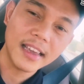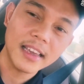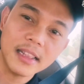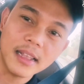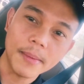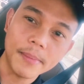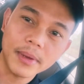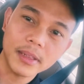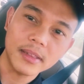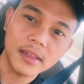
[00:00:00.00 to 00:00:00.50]
kaya
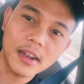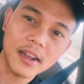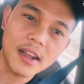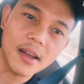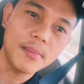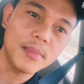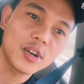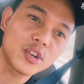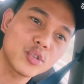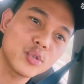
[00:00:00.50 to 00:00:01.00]
dapat
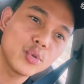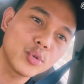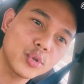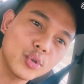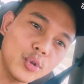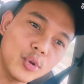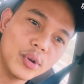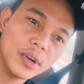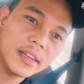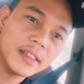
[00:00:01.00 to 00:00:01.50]
talaga
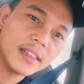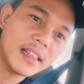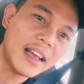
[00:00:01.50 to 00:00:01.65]
magtutulungan